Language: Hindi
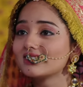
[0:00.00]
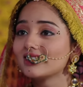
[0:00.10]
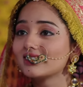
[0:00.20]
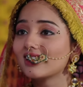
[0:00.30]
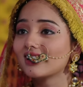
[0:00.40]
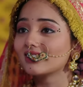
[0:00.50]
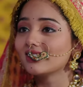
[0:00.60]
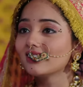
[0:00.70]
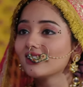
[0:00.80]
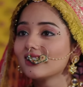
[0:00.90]
जिसकी
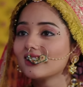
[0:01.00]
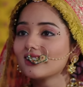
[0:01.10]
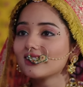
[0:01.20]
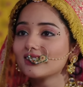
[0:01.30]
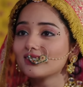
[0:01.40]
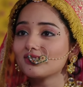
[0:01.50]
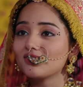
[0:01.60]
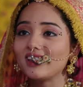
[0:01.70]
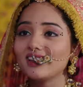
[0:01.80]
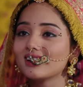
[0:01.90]
कदर
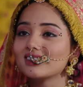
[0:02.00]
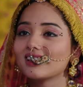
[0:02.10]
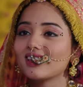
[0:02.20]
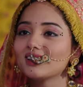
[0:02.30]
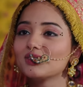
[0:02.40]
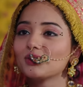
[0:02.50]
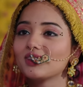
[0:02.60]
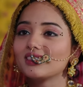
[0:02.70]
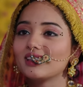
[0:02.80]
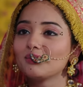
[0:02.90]
वही कर सके है जो
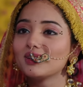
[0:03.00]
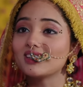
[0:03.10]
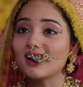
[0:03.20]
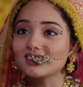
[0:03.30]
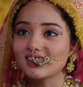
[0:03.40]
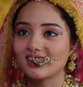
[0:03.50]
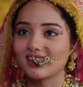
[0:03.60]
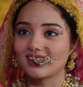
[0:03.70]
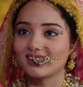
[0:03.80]
उनके दिल में जाग सके